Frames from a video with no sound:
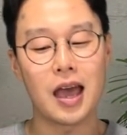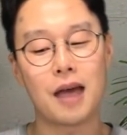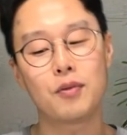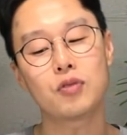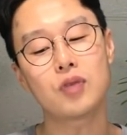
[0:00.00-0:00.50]

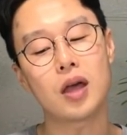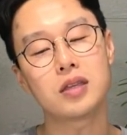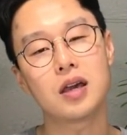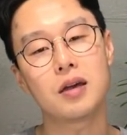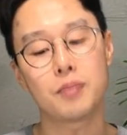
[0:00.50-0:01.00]
아무것도
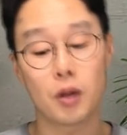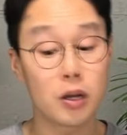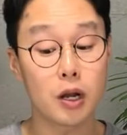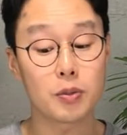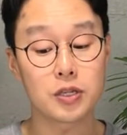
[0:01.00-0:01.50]
아니야.
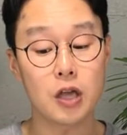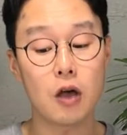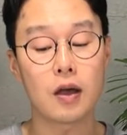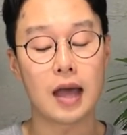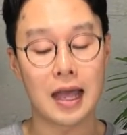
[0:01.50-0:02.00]
별일
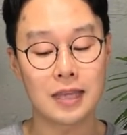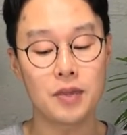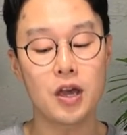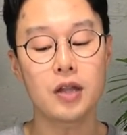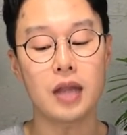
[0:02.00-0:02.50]
없어.
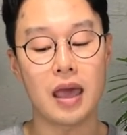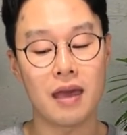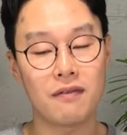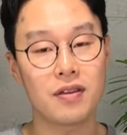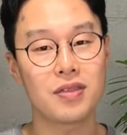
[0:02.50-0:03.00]
아니면
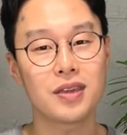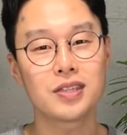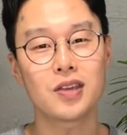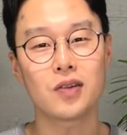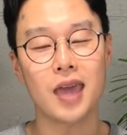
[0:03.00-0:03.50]

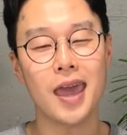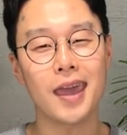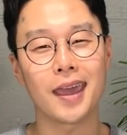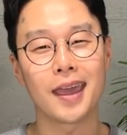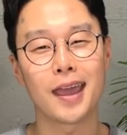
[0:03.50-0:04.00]
everything's
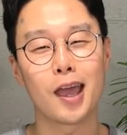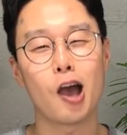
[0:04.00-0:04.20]
okay.